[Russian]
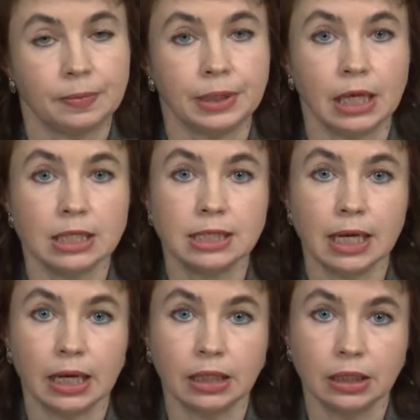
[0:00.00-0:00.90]

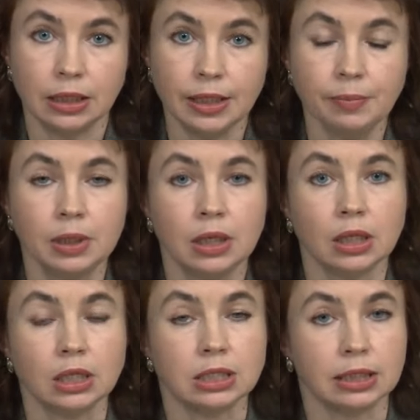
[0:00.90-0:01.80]
принося им
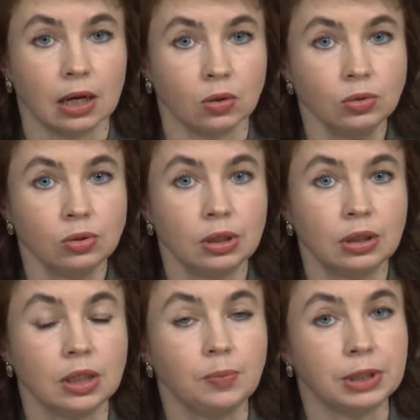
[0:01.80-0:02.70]
кислород
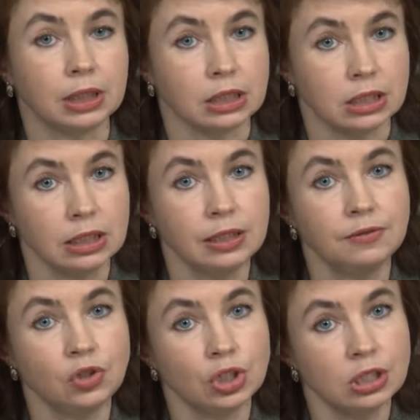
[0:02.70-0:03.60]
и
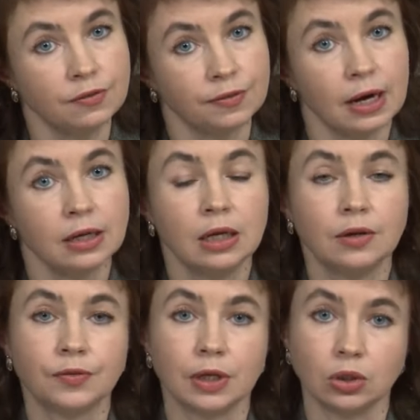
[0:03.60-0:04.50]
питательные вещества,
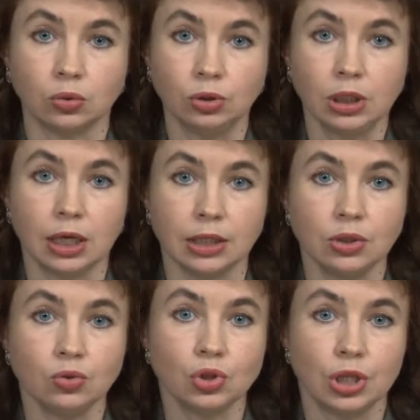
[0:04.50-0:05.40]
в которых
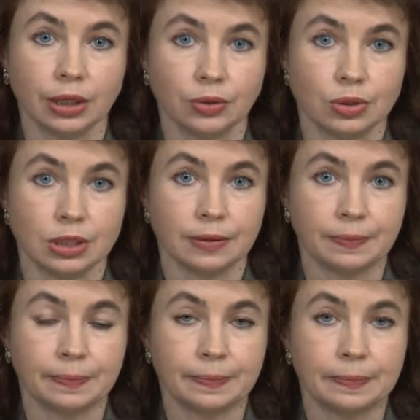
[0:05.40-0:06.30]
они нуждаются,